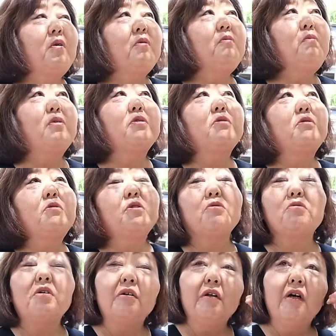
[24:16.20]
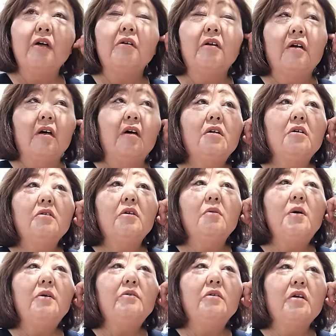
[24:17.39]
今作る人がいないから出
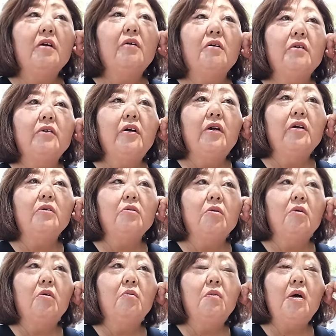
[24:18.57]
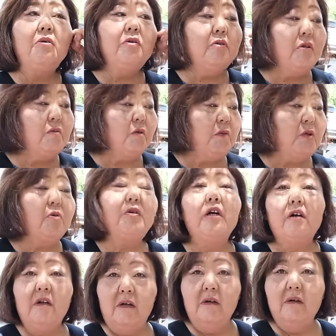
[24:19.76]
回ってないからないけど、真冬でも緑だ
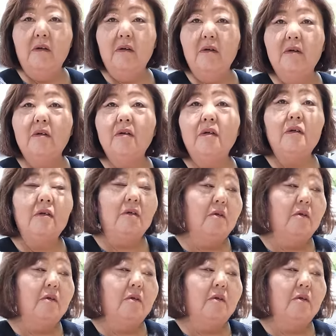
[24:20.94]
から。なるほど。